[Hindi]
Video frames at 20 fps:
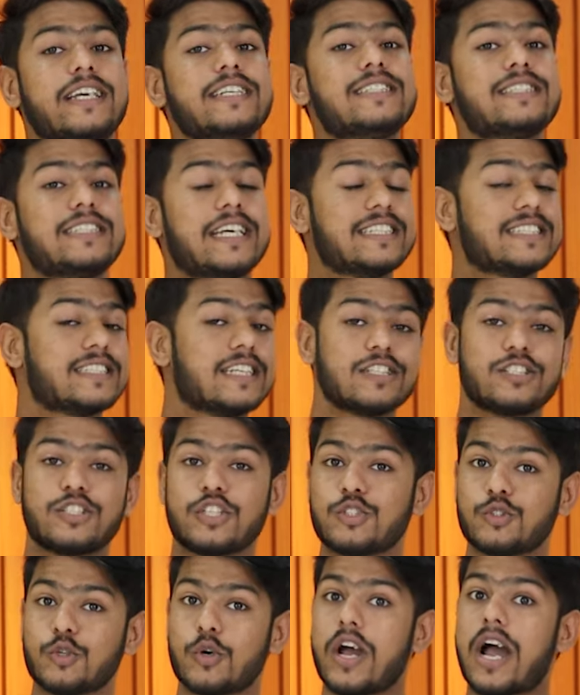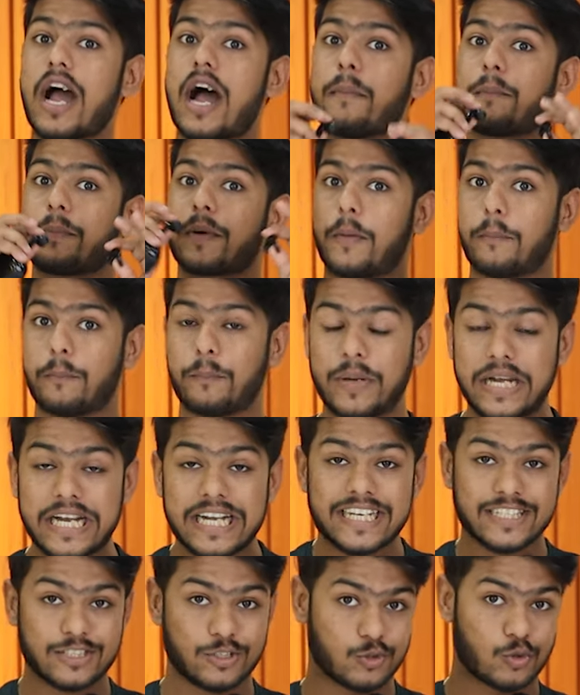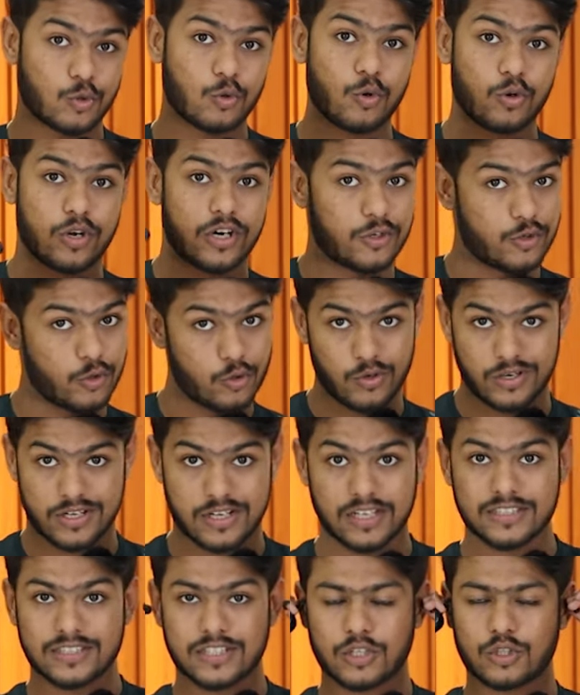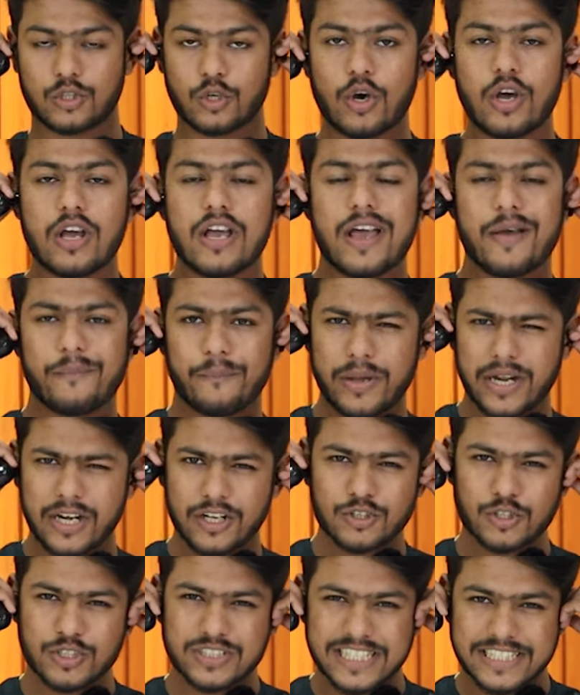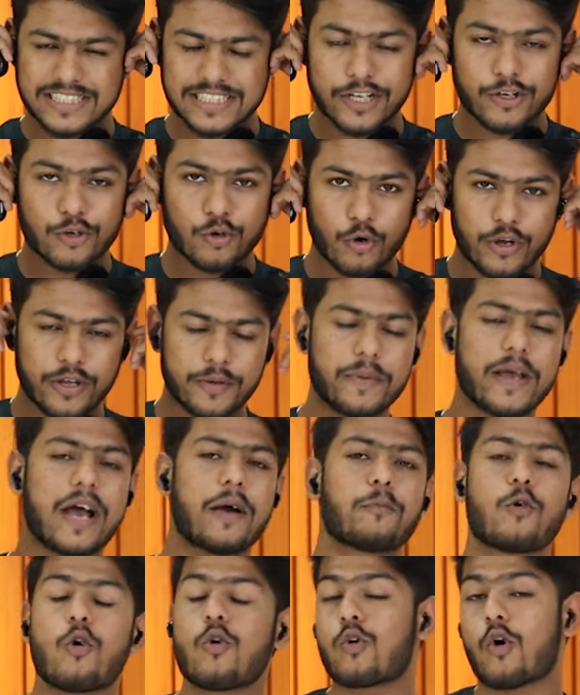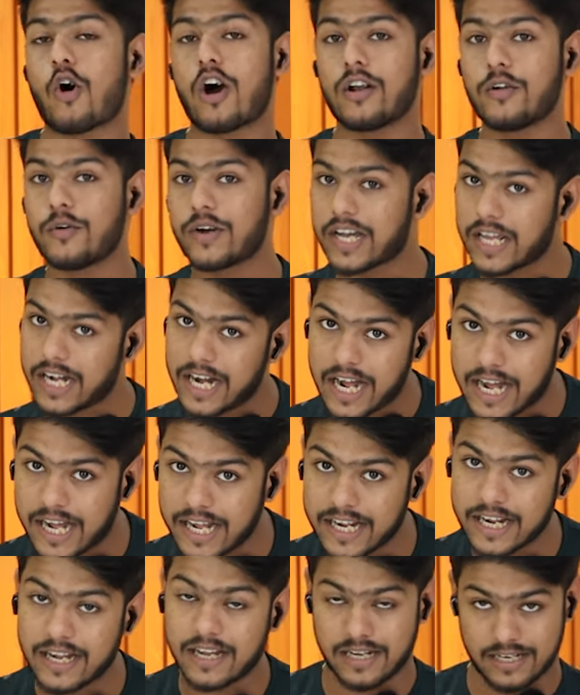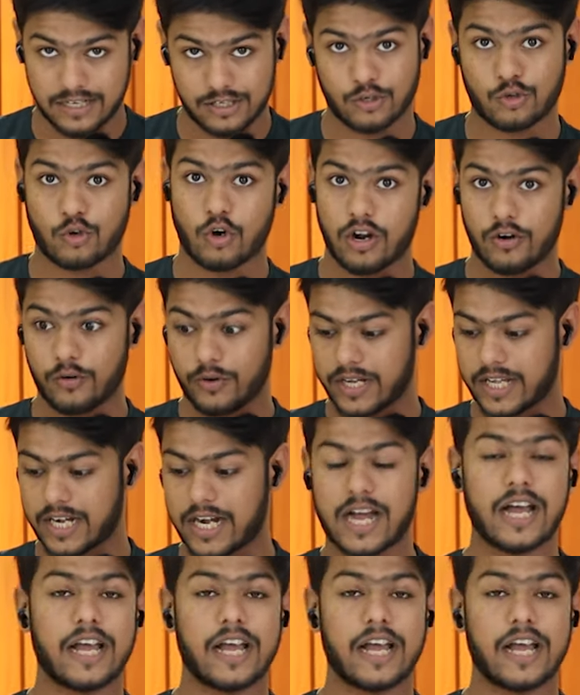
इस सेंसर से जो है आप कंप्लीट इसको कंट्रोल कर सकते हो पहले तो जैसे ही कोई भी आपको कॉल वगैरह आए कॉल वगैरह